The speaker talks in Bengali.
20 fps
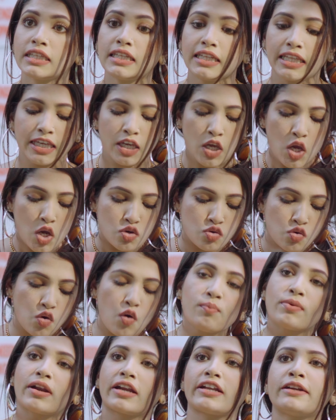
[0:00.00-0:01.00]
তো দিলি
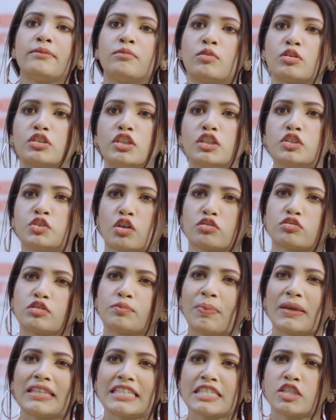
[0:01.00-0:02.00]
কুমড়াটার মধ্যে যত
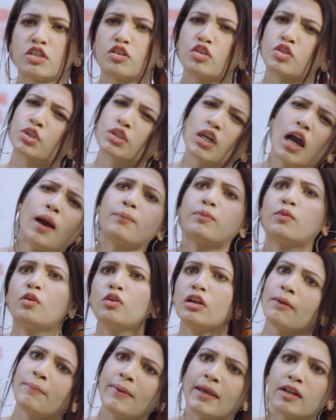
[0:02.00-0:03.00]
বিচি ছিল
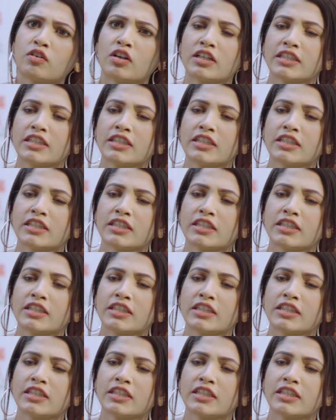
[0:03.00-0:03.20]
সবগুলো বের